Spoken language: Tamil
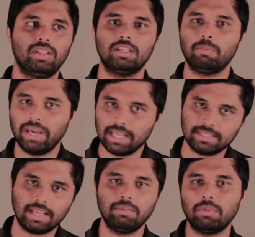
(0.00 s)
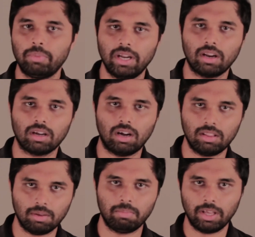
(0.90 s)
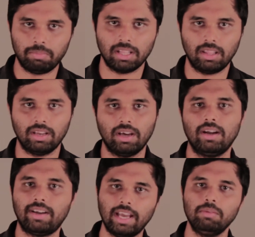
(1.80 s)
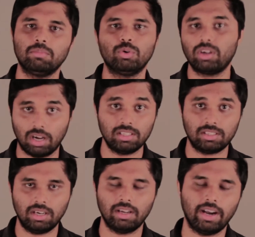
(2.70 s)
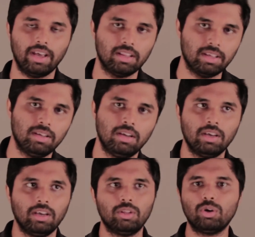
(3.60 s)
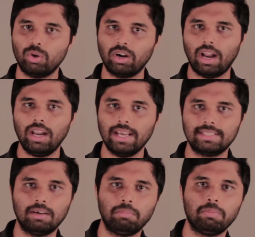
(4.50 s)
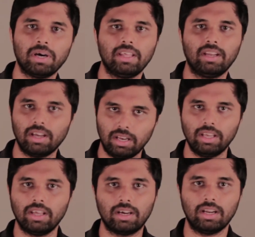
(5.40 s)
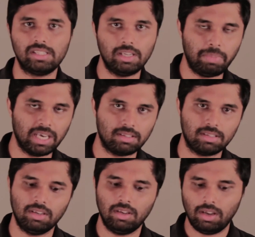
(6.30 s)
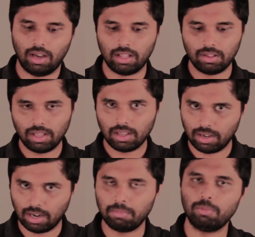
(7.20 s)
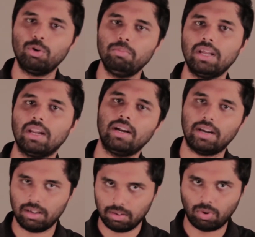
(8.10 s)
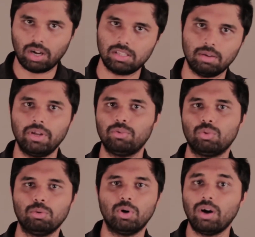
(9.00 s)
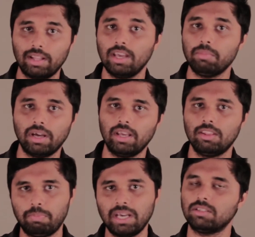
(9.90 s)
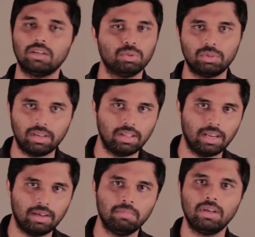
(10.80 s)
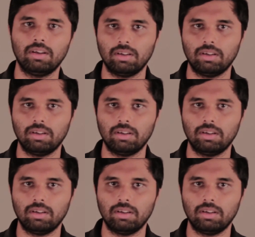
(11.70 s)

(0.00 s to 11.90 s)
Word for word: ஸோ இந்த ஸ்பேஸ் டைம் அப்படின்ற கான்செப்ட் படி பார்த்தீங்கன்னா டைம் ஒரு கான்ஸ்டன்ட் கிடையாது இதோட ஒரு நல்ல எக்ஸாம்பிள் பார்த்தீங்கன்னா இன்றைக்கி இருக்கிற ஜிபிஎஸ் அதாவது நம்ம பூமியில் வாட்ச் எப்படி சுற்றுமோ அதே மாதிரி ஸ்பேஸில் சுற்றுறது இல்லை